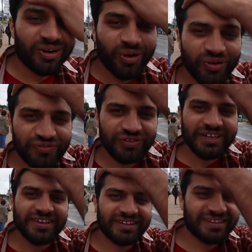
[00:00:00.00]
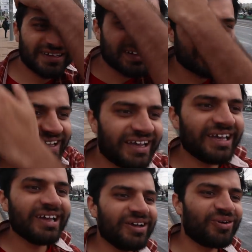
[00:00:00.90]
होपफुली ज़्यादा दिक्कत ना
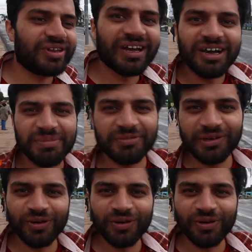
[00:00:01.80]
आए और यहाँ पर भी